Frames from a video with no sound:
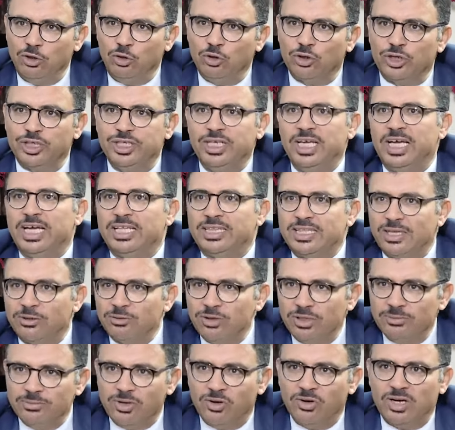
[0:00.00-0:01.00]
الحريات
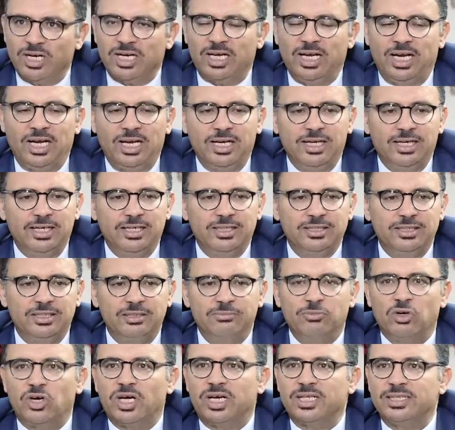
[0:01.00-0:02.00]
أو لما وقع على
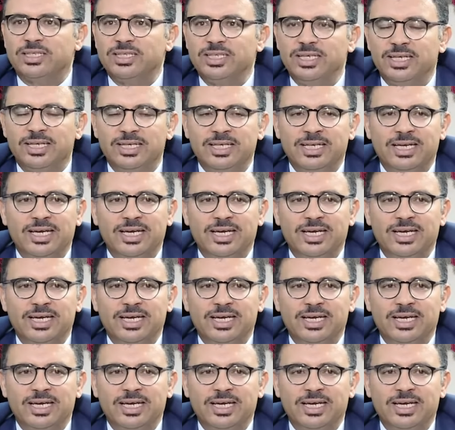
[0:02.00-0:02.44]
الديمقراطية